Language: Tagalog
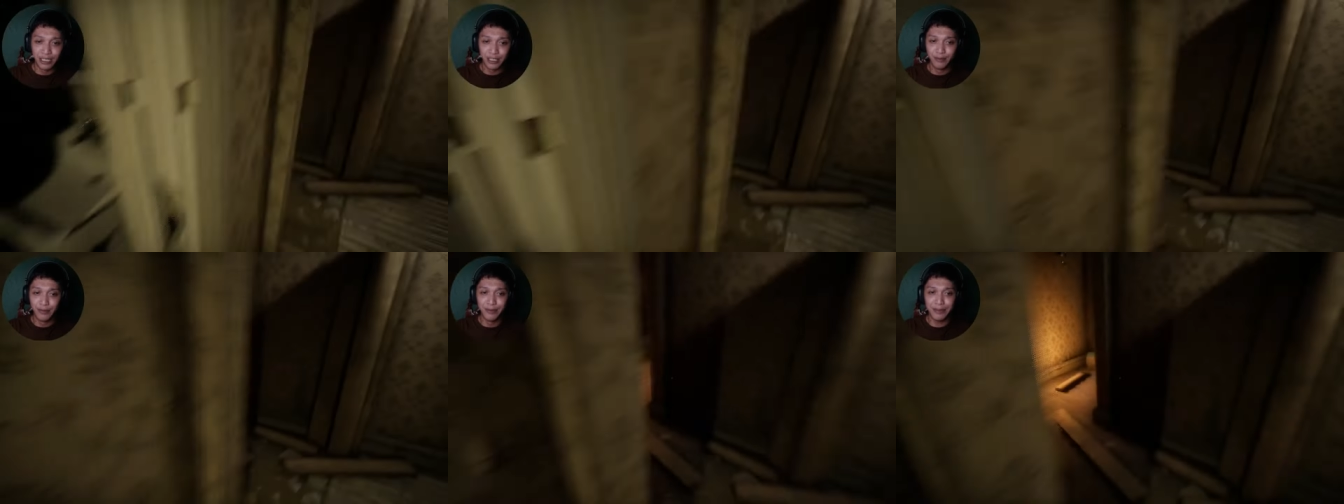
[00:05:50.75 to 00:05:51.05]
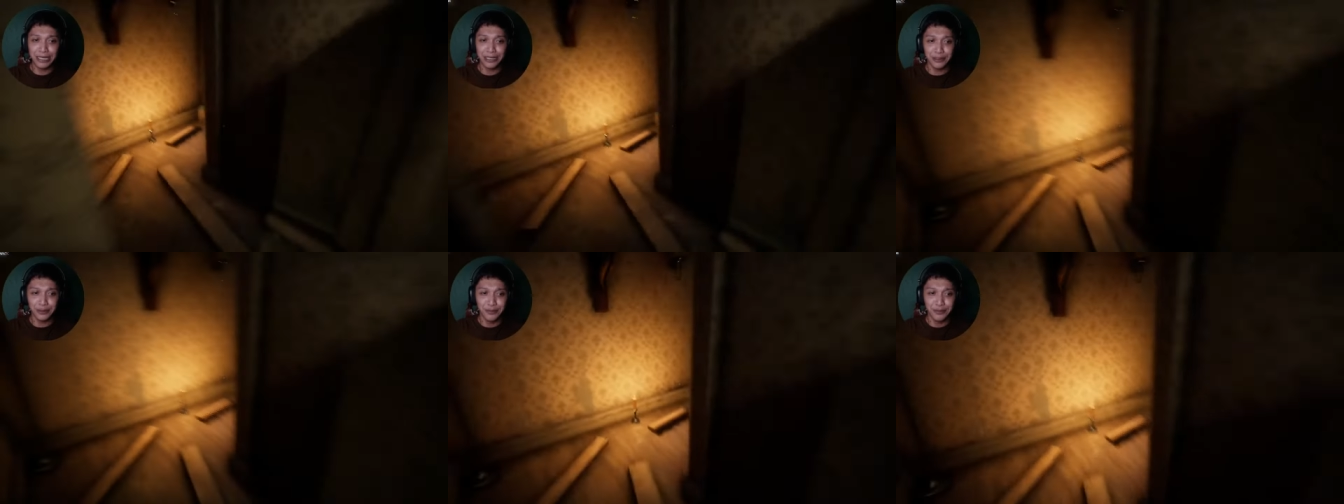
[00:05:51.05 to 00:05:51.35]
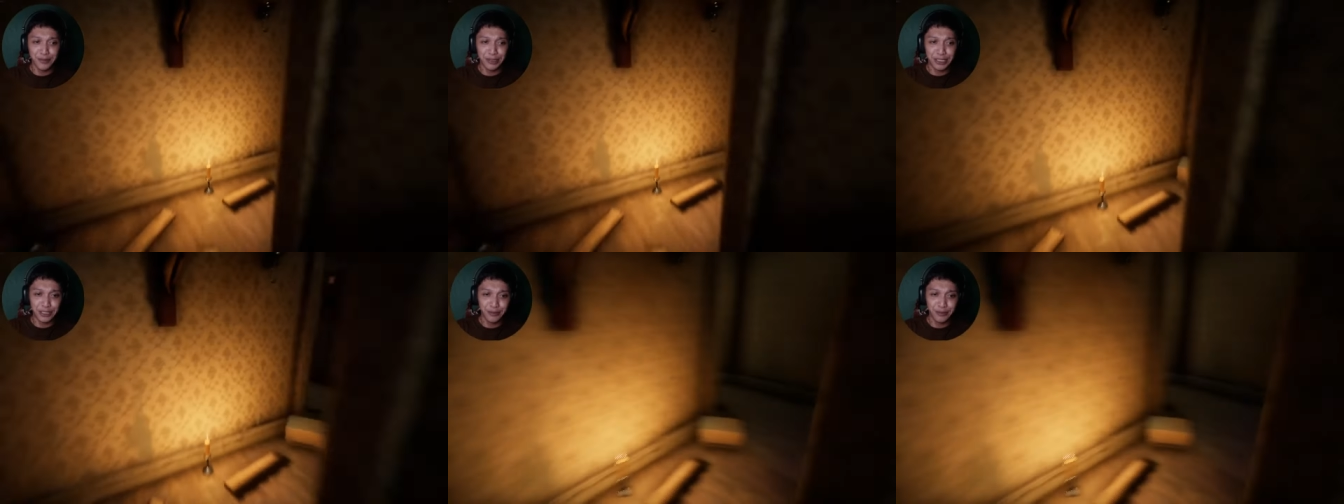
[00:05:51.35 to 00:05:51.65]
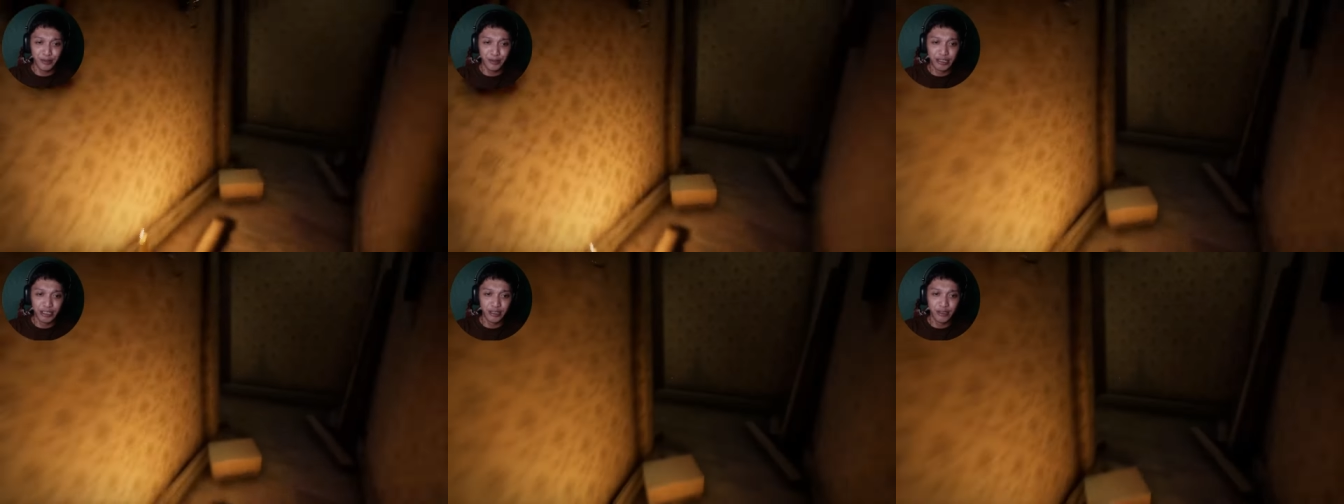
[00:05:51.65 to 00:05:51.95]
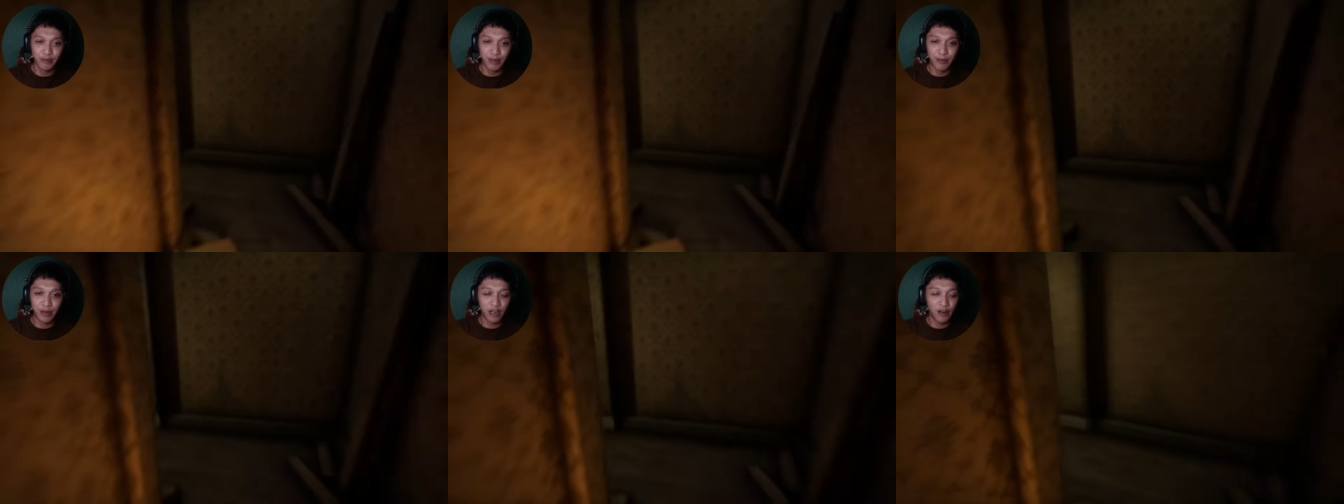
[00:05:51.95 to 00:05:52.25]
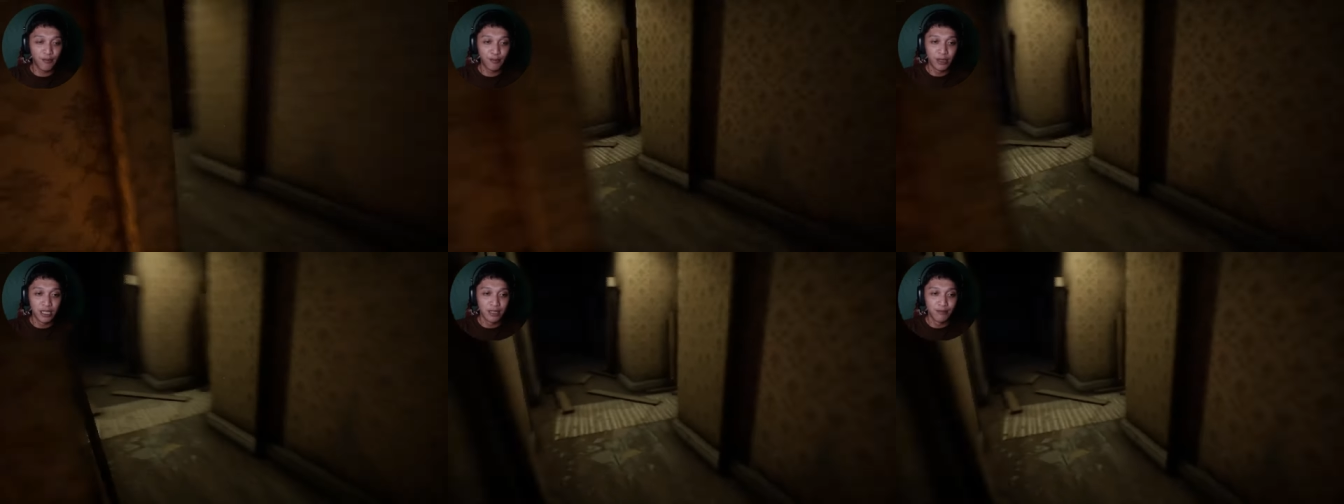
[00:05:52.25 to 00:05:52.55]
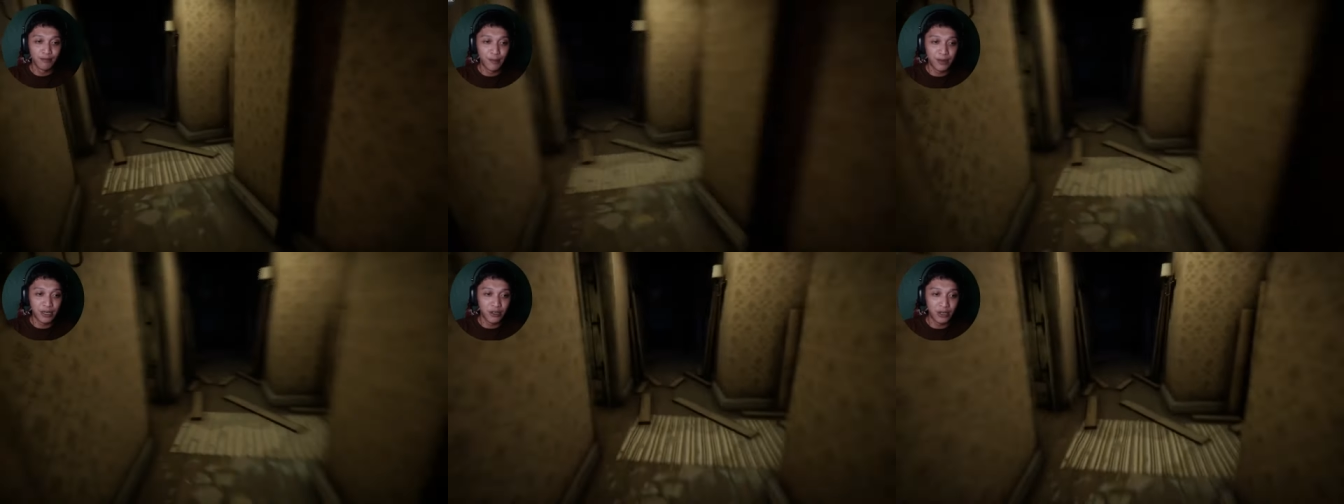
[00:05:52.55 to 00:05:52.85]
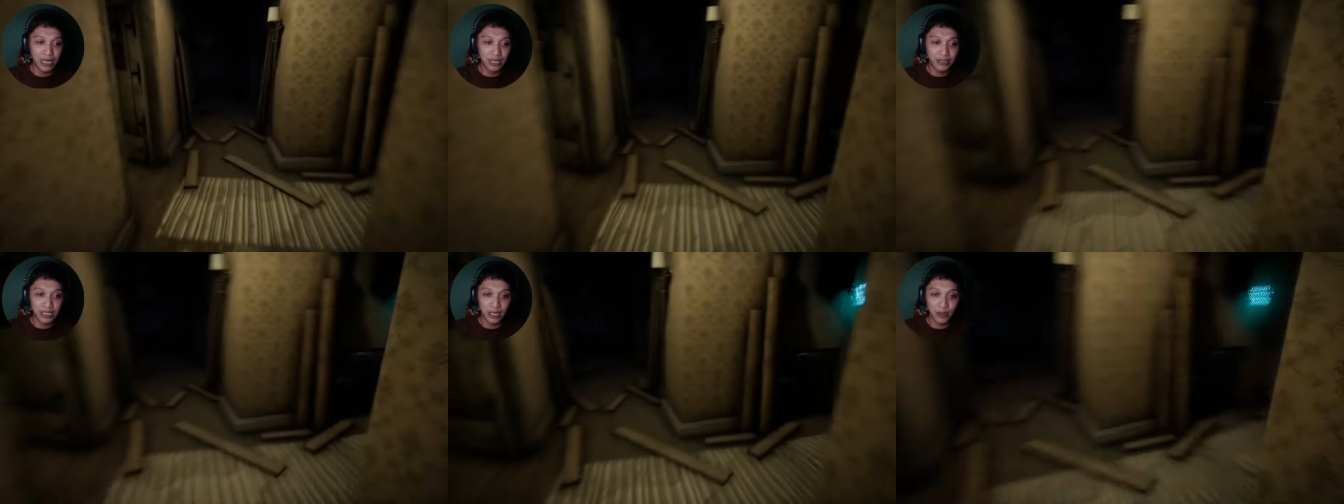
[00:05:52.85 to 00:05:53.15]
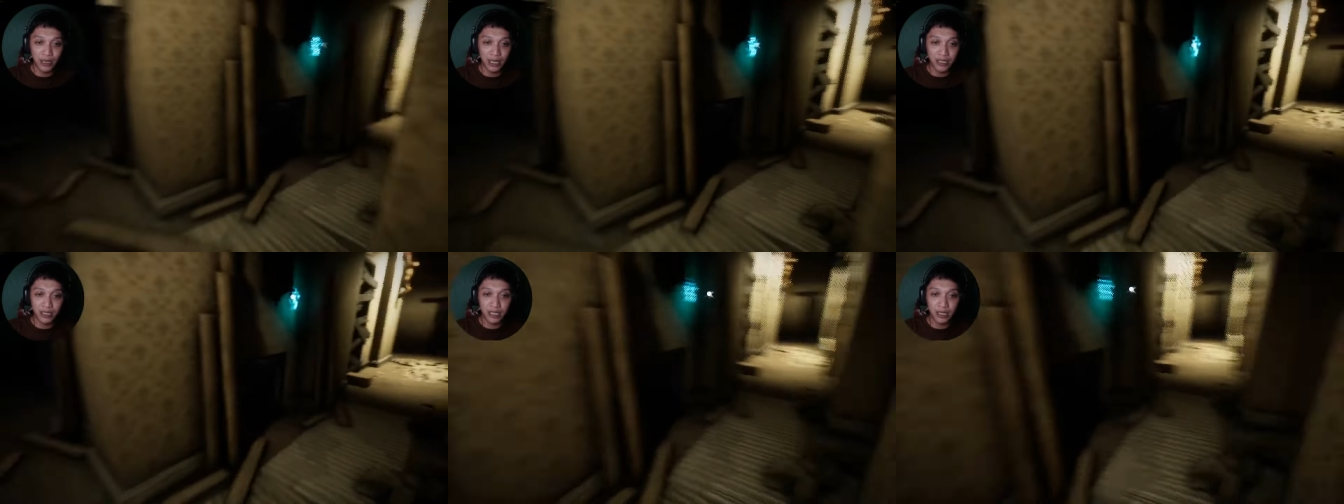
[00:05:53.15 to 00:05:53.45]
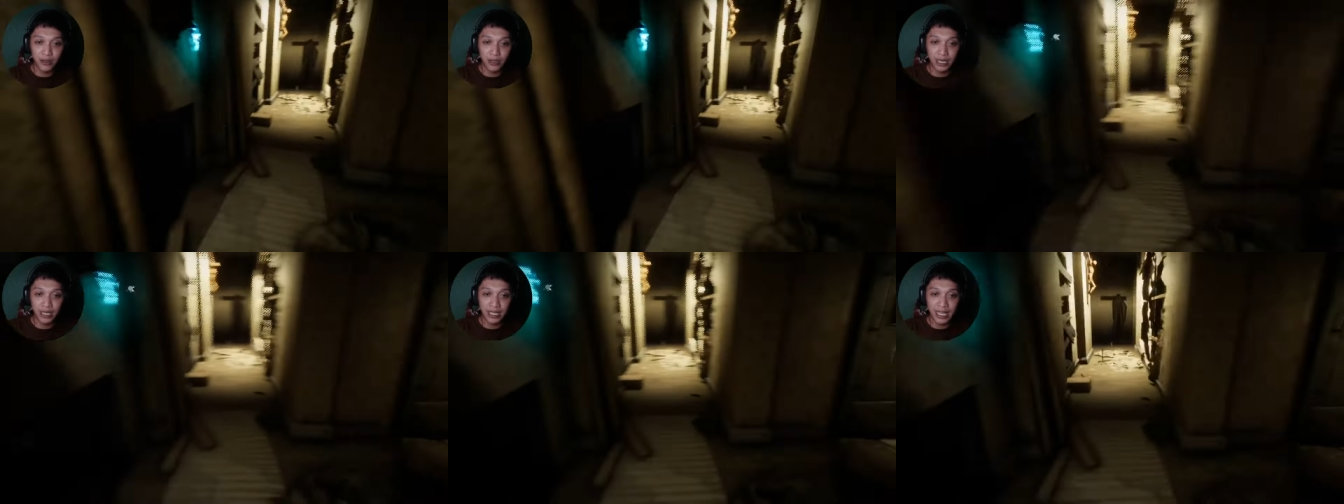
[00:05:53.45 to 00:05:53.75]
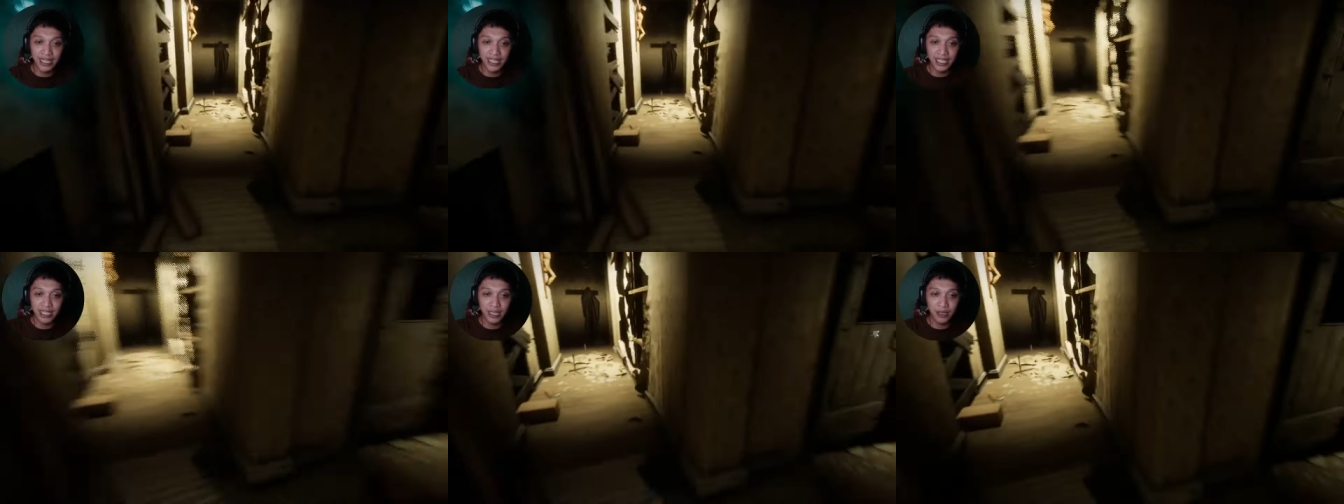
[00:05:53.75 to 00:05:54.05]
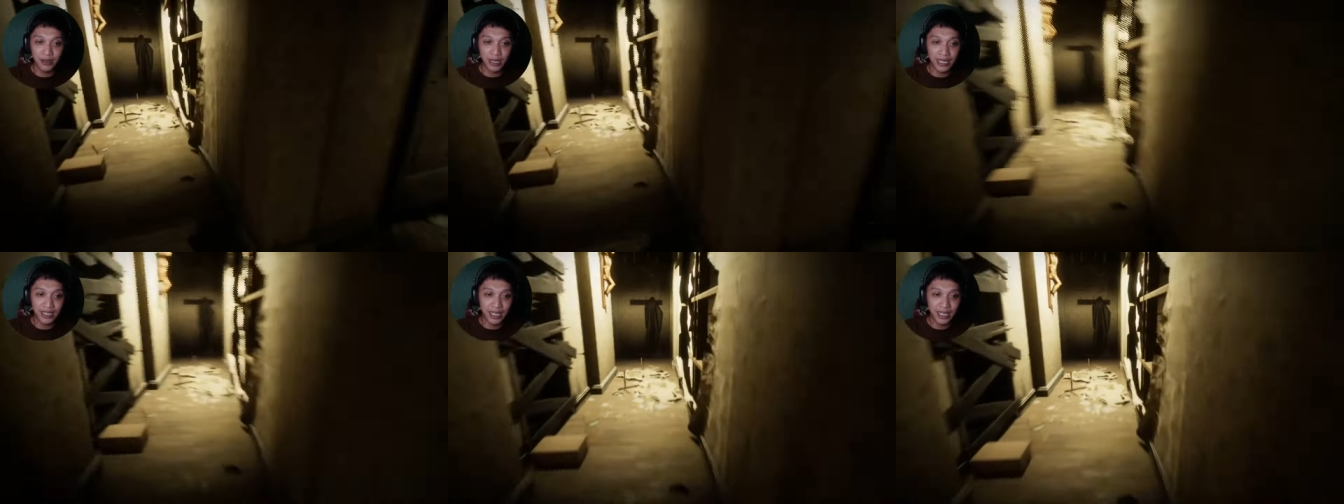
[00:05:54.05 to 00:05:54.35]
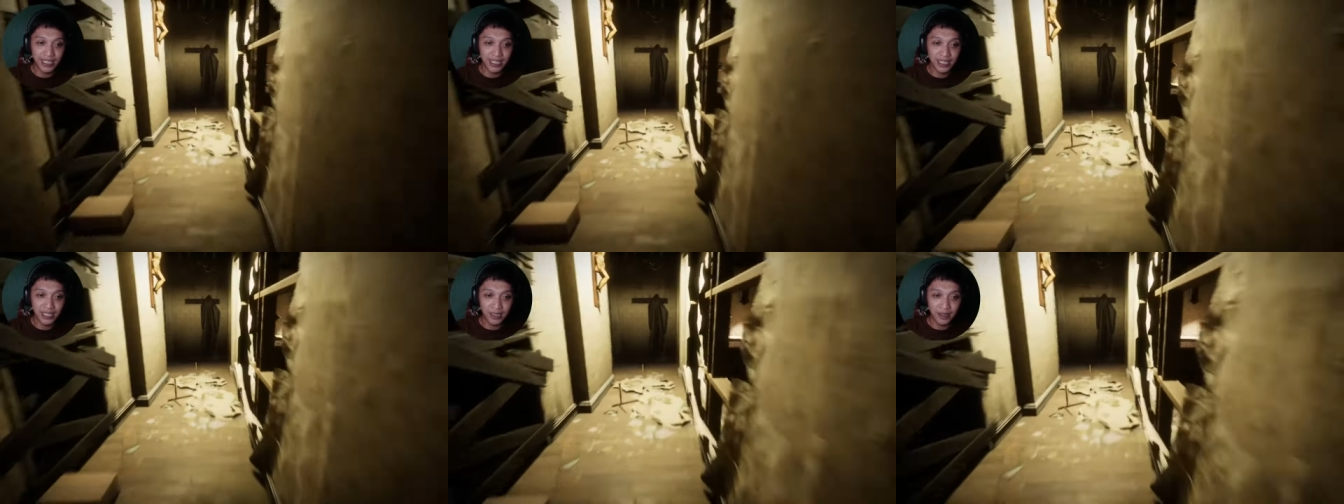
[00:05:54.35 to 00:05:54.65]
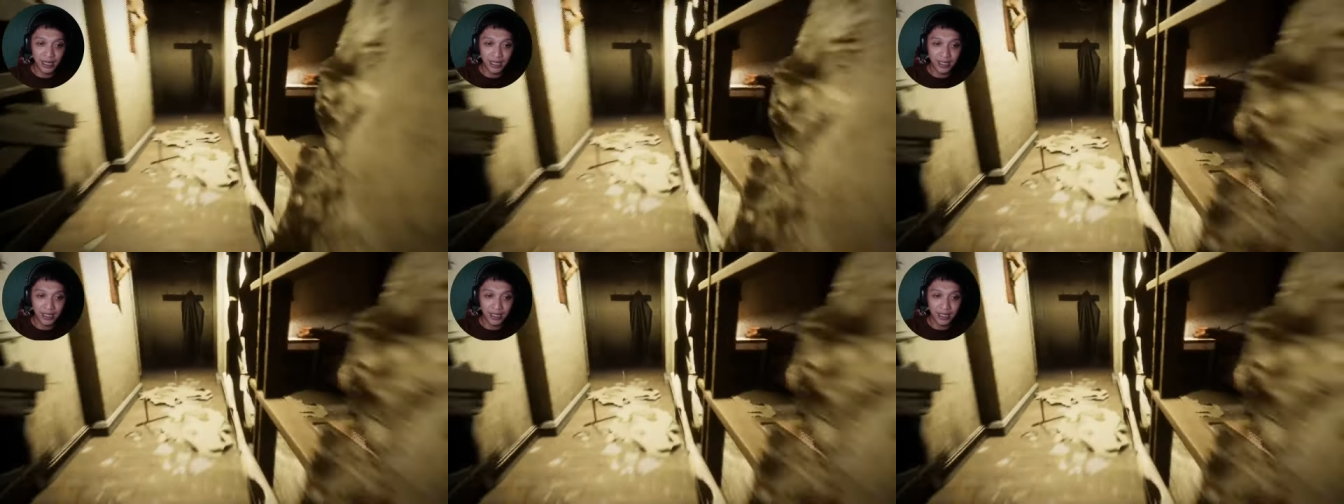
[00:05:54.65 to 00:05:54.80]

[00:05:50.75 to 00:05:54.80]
mama ko, mama ko, mama ko, mama ko, mama ko, halat taguan, taguan, ay ni taguan, ay ni taguan,